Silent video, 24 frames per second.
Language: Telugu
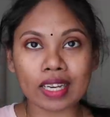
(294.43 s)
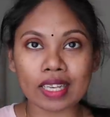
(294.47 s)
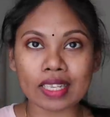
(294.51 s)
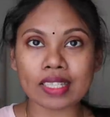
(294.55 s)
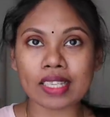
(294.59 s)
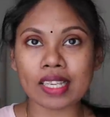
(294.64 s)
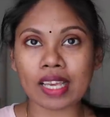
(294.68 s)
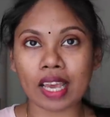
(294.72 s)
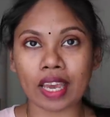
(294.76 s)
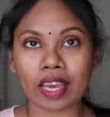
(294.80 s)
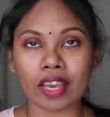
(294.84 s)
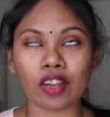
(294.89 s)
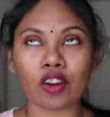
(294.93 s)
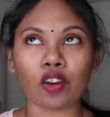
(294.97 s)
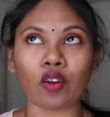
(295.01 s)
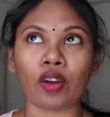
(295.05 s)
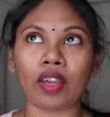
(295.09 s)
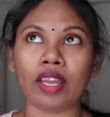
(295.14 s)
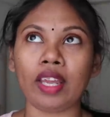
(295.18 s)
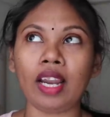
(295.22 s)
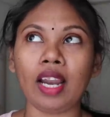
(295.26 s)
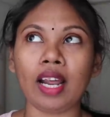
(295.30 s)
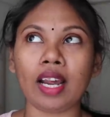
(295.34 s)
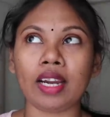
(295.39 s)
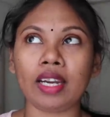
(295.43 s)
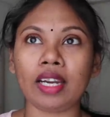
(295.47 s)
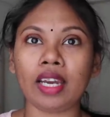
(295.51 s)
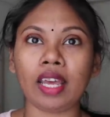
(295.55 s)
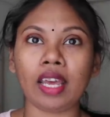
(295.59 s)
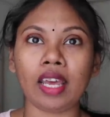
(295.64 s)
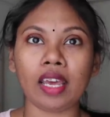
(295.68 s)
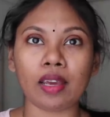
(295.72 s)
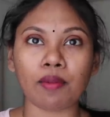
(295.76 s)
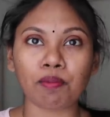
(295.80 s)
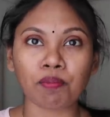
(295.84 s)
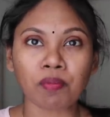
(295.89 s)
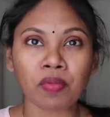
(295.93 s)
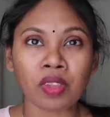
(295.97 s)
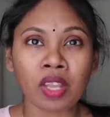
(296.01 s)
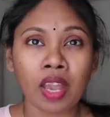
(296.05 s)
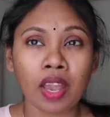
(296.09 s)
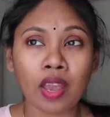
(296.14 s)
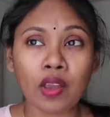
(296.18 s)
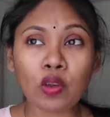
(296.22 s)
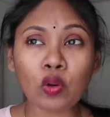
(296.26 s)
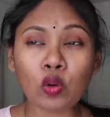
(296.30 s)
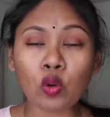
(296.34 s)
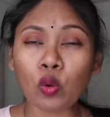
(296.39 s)
గ్రీజీ హెయిర్ ఆయిల్ అంటే
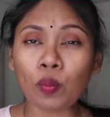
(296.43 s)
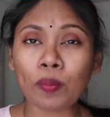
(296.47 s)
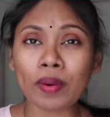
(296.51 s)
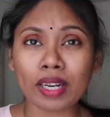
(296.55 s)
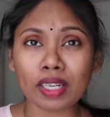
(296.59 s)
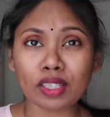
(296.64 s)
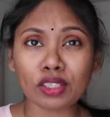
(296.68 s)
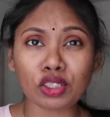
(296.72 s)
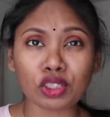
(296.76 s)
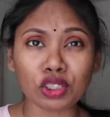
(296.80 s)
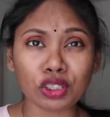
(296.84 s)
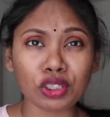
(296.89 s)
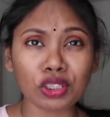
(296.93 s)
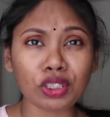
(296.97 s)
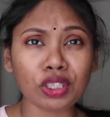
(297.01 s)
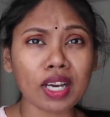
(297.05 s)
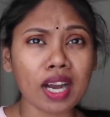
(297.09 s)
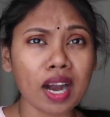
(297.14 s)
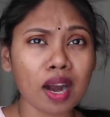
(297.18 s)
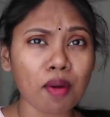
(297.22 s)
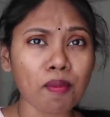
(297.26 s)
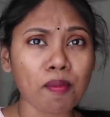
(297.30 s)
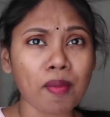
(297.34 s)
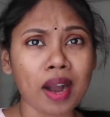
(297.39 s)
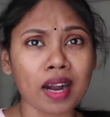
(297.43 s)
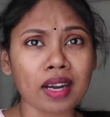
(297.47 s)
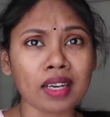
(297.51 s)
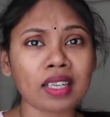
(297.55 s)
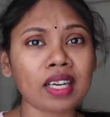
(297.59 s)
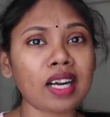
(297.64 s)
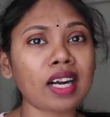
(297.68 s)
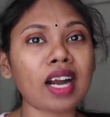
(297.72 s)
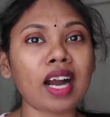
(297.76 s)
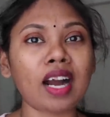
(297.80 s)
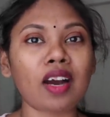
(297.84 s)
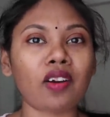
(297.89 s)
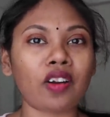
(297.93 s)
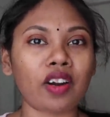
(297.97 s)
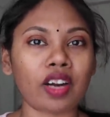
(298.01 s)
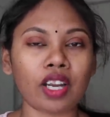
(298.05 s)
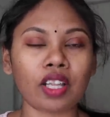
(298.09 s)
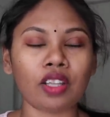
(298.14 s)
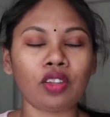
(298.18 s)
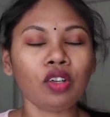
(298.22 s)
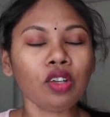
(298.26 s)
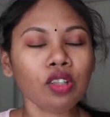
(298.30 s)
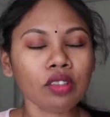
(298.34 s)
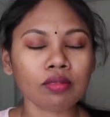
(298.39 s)
ఎక్కువ మరీ జిడ్డుగా బంకగా
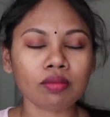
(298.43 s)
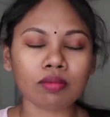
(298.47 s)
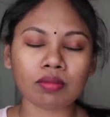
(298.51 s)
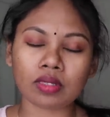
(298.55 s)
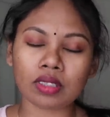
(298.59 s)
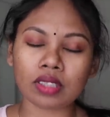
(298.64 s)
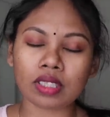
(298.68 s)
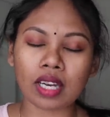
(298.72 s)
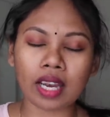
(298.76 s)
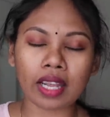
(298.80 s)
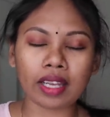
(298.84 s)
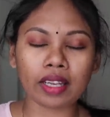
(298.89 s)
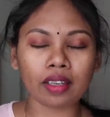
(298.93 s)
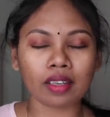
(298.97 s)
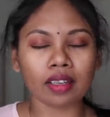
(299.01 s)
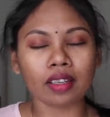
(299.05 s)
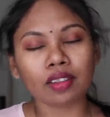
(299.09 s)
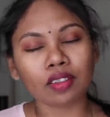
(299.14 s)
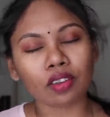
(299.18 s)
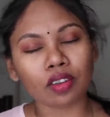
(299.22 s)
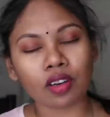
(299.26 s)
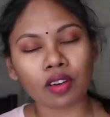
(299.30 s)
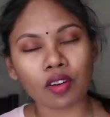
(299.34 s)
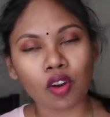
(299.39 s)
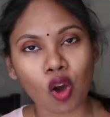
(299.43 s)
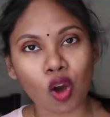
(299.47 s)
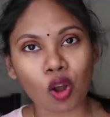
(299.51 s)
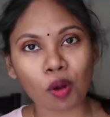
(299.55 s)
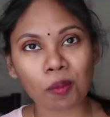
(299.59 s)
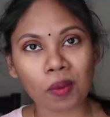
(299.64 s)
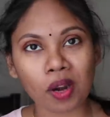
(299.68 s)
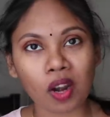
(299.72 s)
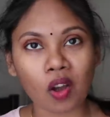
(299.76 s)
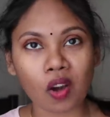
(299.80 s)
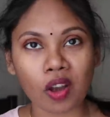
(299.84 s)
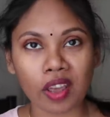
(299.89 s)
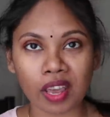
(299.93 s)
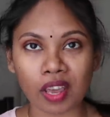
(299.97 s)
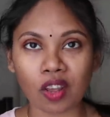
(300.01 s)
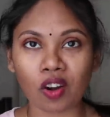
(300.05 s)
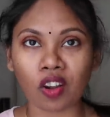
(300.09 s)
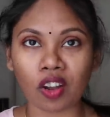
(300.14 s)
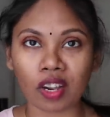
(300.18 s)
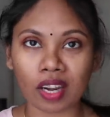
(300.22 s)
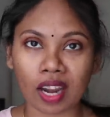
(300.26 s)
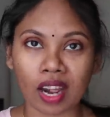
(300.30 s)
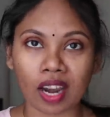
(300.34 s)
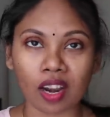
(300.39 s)
ఉండదు లైక్ నార్మల్ హెయిర్
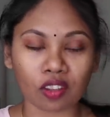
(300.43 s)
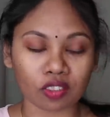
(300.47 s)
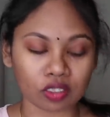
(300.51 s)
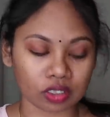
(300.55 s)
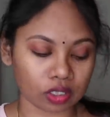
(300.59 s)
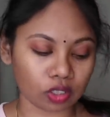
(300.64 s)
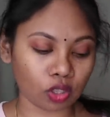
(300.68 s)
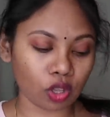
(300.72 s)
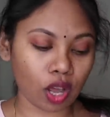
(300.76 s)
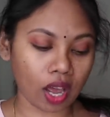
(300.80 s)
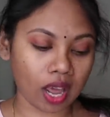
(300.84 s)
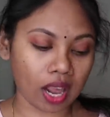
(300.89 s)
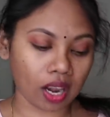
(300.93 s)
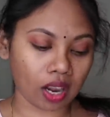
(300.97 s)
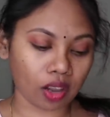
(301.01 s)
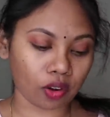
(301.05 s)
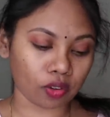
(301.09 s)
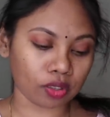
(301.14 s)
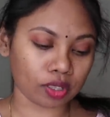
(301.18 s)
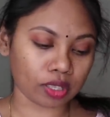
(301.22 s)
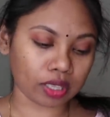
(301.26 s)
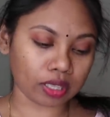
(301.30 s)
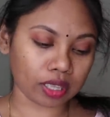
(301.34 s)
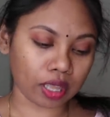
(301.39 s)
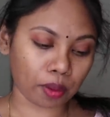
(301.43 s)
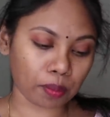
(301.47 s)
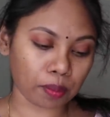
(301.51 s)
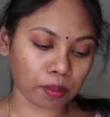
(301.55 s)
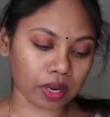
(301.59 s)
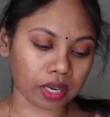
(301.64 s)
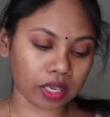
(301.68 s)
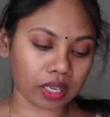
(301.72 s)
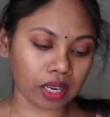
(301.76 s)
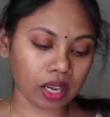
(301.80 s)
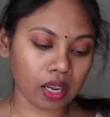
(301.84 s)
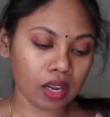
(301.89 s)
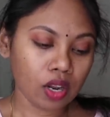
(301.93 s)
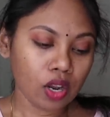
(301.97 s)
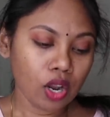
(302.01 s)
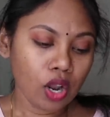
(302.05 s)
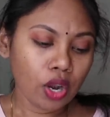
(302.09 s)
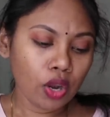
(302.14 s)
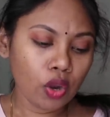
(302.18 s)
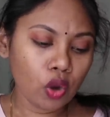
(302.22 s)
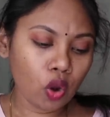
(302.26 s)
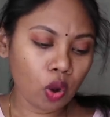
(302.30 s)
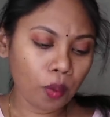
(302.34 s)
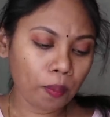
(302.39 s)
ఆయిల్ ఎలా ఉంటుందో అలా ఉంటుంది అనమాట
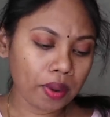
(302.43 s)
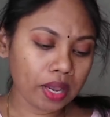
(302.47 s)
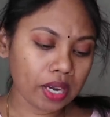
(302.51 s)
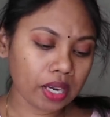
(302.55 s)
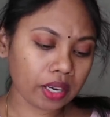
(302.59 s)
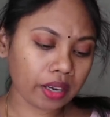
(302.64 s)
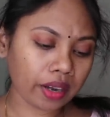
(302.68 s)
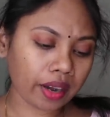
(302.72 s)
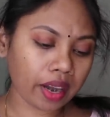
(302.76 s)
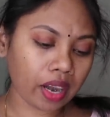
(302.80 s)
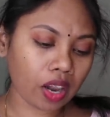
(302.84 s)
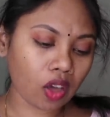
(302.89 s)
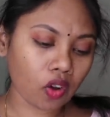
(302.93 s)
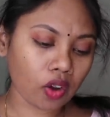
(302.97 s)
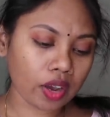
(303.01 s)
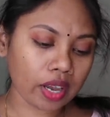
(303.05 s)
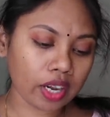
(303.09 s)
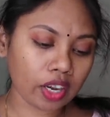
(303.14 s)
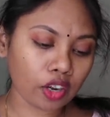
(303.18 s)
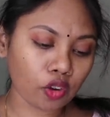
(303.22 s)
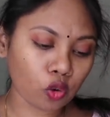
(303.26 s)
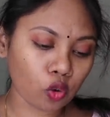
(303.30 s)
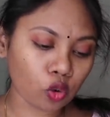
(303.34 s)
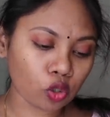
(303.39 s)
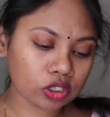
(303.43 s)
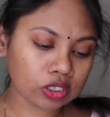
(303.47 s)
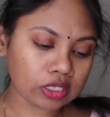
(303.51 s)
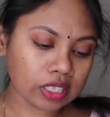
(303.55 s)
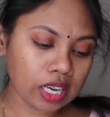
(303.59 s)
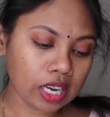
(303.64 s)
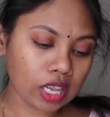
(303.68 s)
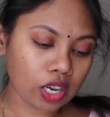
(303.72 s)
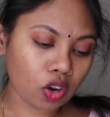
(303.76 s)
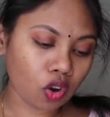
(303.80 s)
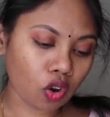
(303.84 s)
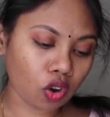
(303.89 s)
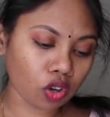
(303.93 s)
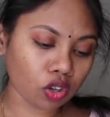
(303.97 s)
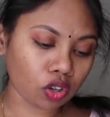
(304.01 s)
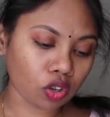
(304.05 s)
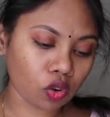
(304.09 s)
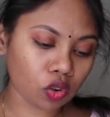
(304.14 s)
నో మినరల్ ఆయిల్ నో సిలికోన్